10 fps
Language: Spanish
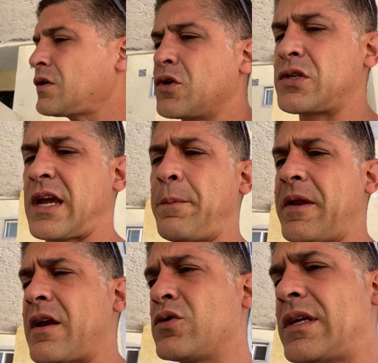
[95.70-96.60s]
No sé qué
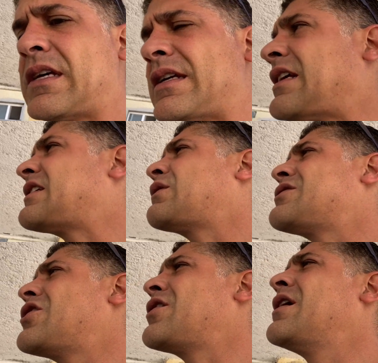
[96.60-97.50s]
opinan ustedes de la
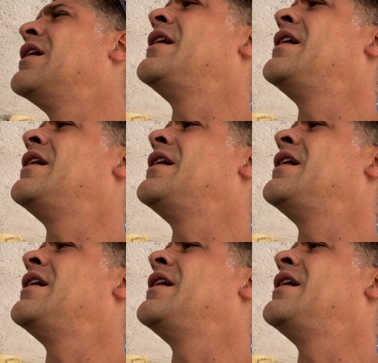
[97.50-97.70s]
situación,